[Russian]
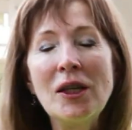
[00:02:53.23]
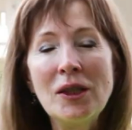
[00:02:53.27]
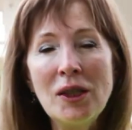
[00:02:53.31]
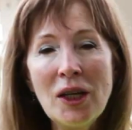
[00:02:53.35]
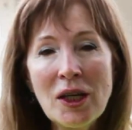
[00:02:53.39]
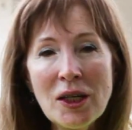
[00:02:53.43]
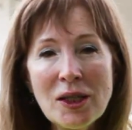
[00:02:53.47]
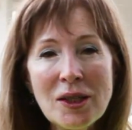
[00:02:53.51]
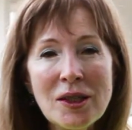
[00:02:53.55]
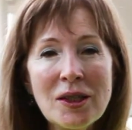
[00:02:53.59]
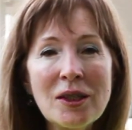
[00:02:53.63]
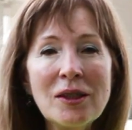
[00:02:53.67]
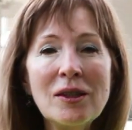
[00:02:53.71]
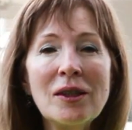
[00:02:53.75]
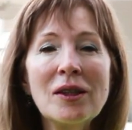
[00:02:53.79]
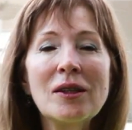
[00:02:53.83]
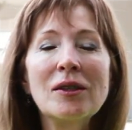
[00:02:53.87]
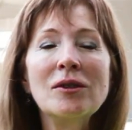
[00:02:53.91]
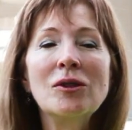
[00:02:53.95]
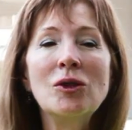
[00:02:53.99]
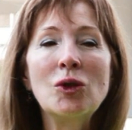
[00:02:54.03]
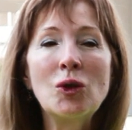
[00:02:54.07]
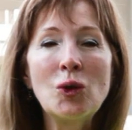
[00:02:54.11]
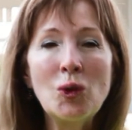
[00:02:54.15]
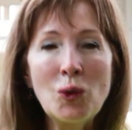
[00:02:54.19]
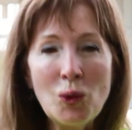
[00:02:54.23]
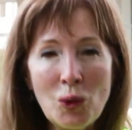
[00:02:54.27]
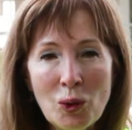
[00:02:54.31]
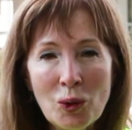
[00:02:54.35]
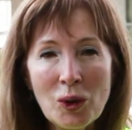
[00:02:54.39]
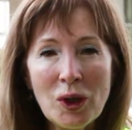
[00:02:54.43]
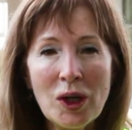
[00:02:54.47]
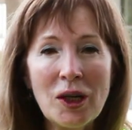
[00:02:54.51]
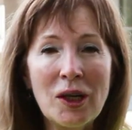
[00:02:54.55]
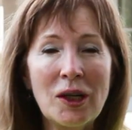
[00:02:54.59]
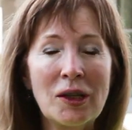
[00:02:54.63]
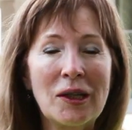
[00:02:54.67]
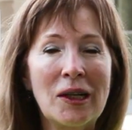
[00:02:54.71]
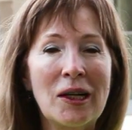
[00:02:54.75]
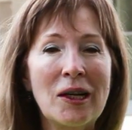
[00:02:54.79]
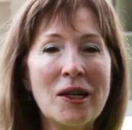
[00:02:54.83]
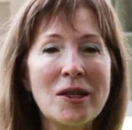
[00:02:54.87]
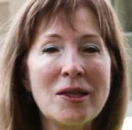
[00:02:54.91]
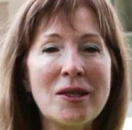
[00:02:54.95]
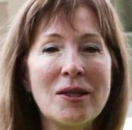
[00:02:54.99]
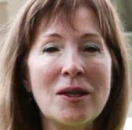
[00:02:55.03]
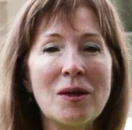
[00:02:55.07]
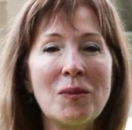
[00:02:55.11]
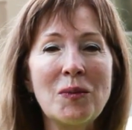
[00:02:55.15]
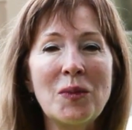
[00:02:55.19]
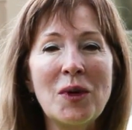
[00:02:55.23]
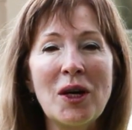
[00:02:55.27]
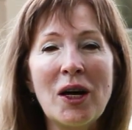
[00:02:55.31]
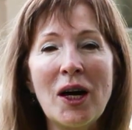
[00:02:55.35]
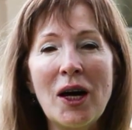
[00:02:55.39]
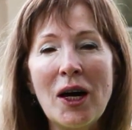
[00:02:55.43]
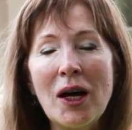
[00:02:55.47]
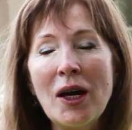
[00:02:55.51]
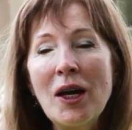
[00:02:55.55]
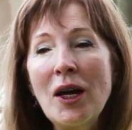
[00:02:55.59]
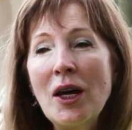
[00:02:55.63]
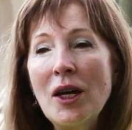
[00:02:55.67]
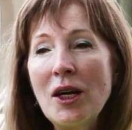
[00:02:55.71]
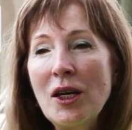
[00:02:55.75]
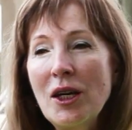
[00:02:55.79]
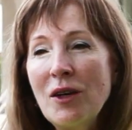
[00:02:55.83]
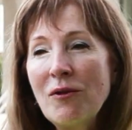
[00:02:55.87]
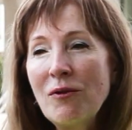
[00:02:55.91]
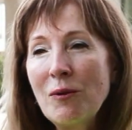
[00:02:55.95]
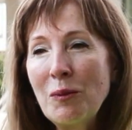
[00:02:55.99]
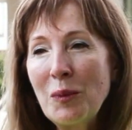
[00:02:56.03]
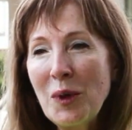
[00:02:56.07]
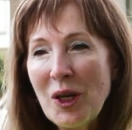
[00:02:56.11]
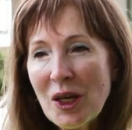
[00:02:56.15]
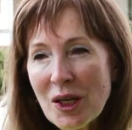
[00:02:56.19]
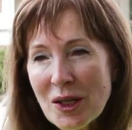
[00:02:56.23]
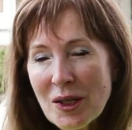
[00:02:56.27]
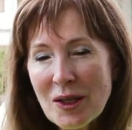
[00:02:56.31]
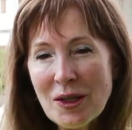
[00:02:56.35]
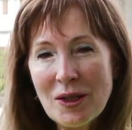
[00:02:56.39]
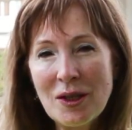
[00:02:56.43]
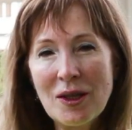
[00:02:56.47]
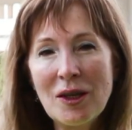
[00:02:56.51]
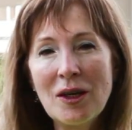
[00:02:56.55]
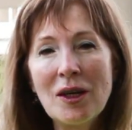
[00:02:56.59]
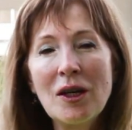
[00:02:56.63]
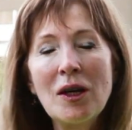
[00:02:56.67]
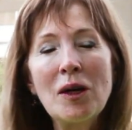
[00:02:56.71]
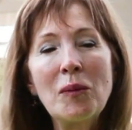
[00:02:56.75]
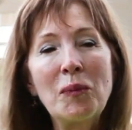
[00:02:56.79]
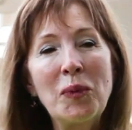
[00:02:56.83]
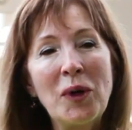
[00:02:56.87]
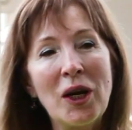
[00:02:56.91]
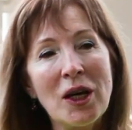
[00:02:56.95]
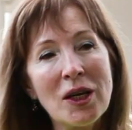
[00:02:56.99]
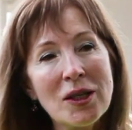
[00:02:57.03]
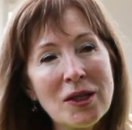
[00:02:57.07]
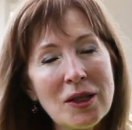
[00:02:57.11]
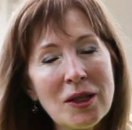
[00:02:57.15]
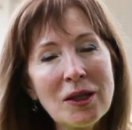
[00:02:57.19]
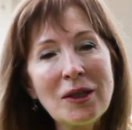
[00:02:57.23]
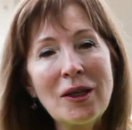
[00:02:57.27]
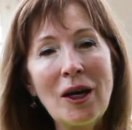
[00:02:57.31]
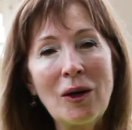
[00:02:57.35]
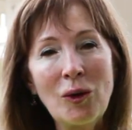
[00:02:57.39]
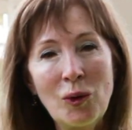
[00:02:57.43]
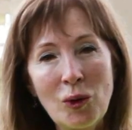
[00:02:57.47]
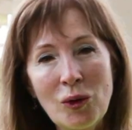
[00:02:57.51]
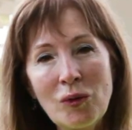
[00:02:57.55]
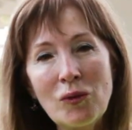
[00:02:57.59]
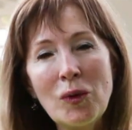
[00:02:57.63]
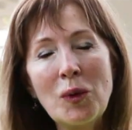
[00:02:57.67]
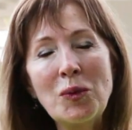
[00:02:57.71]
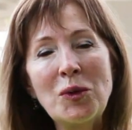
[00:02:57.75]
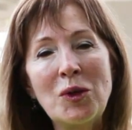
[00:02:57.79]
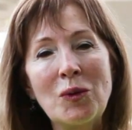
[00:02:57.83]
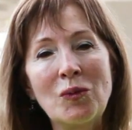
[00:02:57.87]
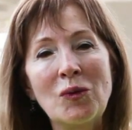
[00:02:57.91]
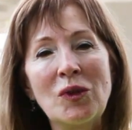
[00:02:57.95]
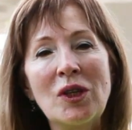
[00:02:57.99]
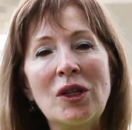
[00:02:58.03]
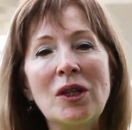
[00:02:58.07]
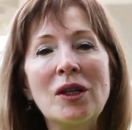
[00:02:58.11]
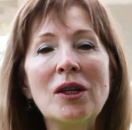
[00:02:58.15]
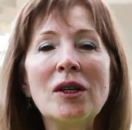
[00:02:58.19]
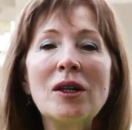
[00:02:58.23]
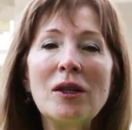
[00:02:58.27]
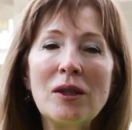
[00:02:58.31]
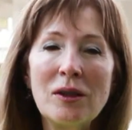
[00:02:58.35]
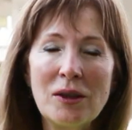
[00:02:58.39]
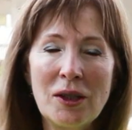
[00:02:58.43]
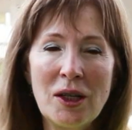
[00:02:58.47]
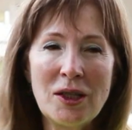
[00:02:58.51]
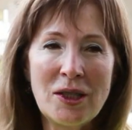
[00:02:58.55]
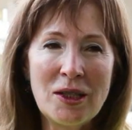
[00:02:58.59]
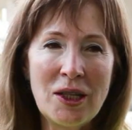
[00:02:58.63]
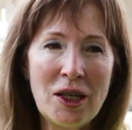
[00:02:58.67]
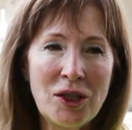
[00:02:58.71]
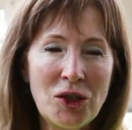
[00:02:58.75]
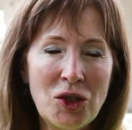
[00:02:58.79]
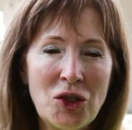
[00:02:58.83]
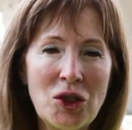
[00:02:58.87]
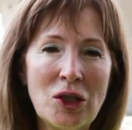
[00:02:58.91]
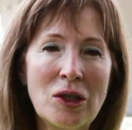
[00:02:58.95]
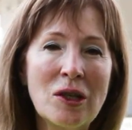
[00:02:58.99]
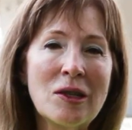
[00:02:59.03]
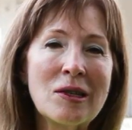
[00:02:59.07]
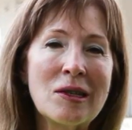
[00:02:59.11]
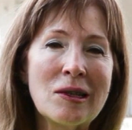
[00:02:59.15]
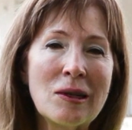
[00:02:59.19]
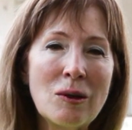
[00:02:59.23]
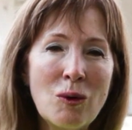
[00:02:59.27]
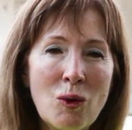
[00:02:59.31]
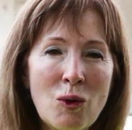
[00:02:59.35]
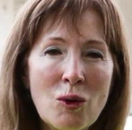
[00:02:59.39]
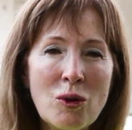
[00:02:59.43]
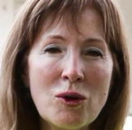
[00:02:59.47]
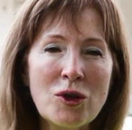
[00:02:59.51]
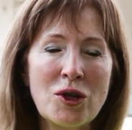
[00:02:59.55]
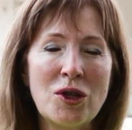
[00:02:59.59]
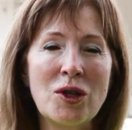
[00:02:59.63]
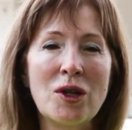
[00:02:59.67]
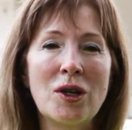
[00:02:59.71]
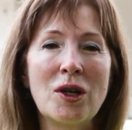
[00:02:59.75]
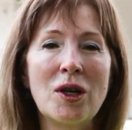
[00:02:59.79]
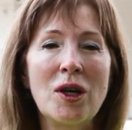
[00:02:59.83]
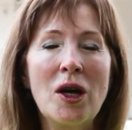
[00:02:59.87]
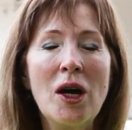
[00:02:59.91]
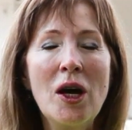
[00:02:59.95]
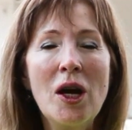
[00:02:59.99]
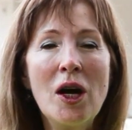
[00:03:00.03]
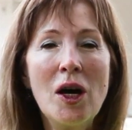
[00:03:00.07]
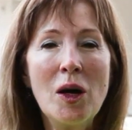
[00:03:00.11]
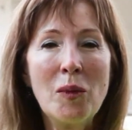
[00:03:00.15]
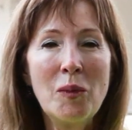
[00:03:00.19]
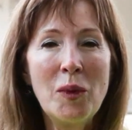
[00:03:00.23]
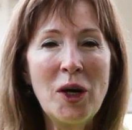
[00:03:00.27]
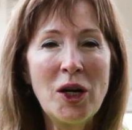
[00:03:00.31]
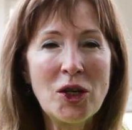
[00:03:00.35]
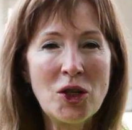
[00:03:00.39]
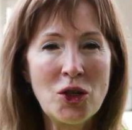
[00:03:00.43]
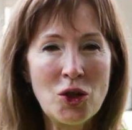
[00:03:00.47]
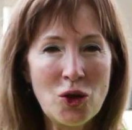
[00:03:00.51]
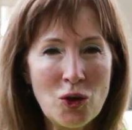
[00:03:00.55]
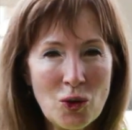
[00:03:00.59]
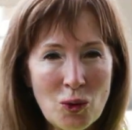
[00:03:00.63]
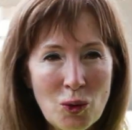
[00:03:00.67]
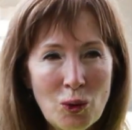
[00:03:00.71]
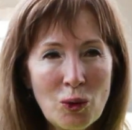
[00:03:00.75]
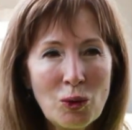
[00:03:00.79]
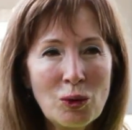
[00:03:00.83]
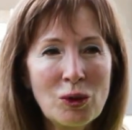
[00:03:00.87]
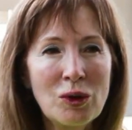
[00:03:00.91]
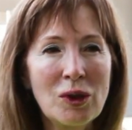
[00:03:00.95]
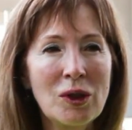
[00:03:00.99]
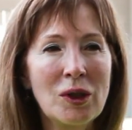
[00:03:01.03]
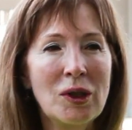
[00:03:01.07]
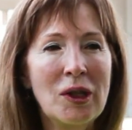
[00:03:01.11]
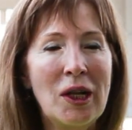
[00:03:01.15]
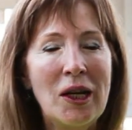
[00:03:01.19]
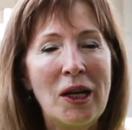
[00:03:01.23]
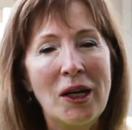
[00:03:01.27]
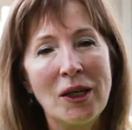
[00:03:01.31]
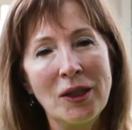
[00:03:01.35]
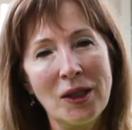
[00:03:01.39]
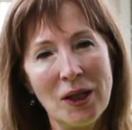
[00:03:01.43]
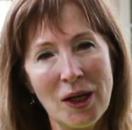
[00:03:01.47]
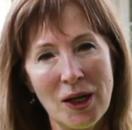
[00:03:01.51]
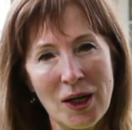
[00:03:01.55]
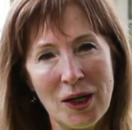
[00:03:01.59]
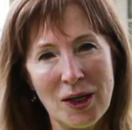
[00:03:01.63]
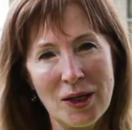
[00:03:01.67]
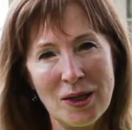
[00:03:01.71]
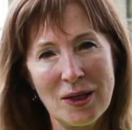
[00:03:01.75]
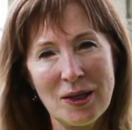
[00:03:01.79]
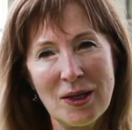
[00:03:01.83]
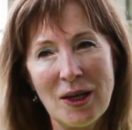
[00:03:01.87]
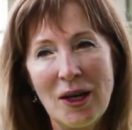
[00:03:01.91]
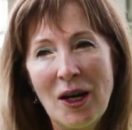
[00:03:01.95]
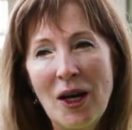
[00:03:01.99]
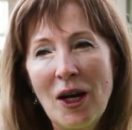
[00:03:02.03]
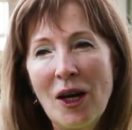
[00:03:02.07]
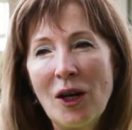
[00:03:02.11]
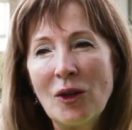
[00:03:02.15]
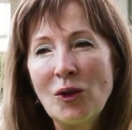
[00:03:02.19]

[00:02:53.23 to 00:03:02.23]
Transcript: найти друга для себя и вместе пройти такой, в общем-то, достаточно сложный маршрут для нас.